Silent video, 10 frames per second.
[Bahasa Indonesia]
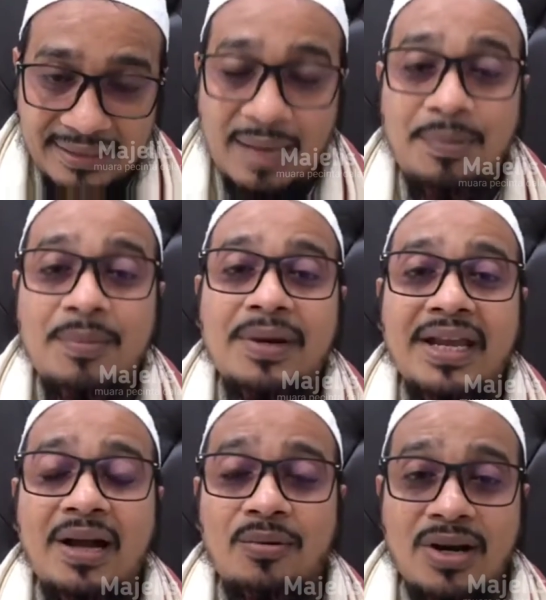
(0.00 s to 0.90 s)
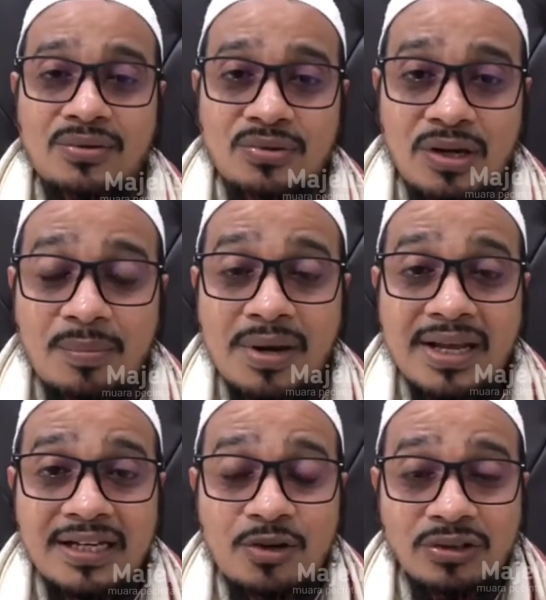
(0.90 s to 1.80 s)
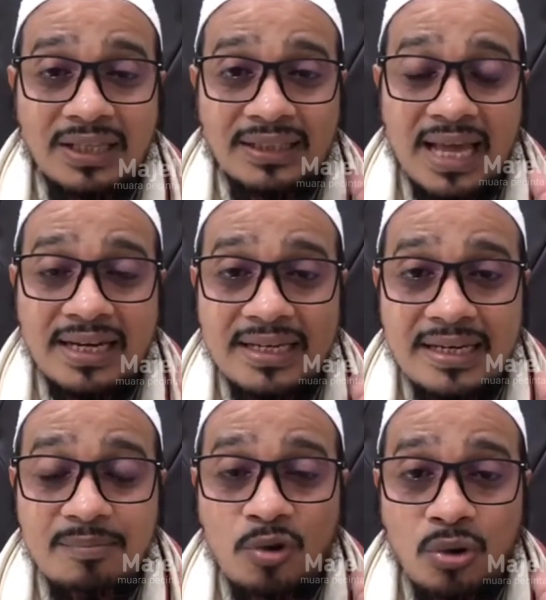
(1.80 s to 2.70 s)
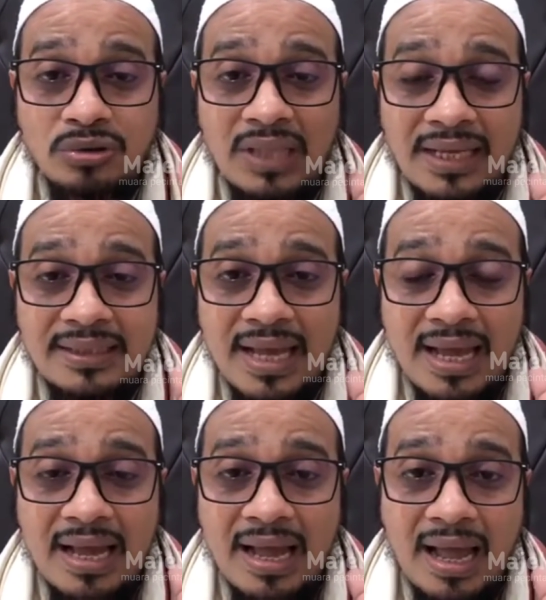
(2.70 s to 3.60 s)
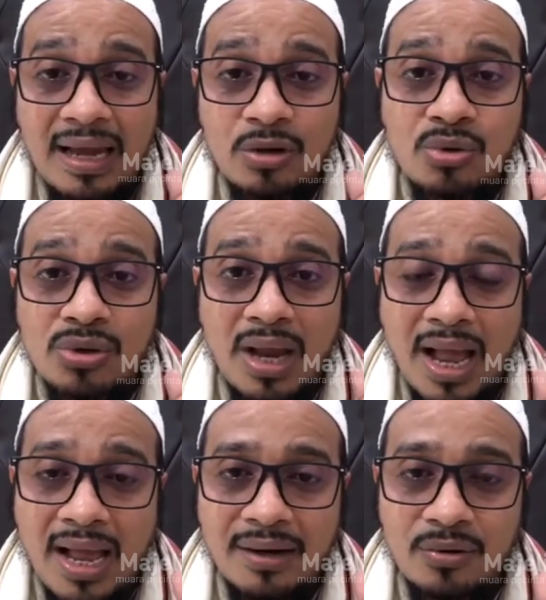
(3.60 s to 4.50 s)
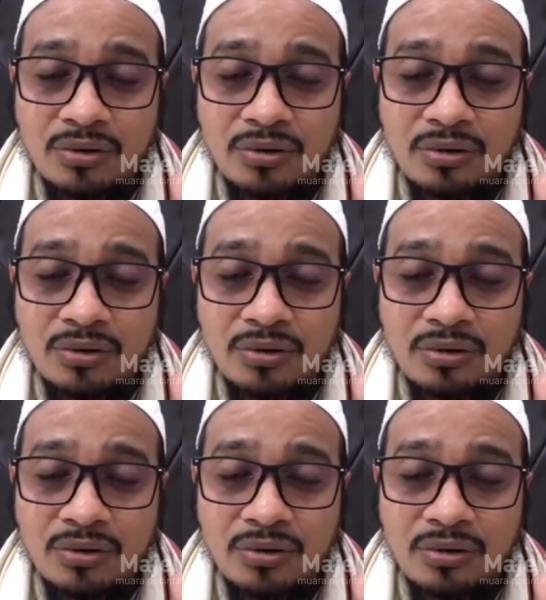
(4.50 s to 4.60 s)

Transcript: tapi mereka orang soleh, mereka di kota Tari ini kotanya Al-Quran,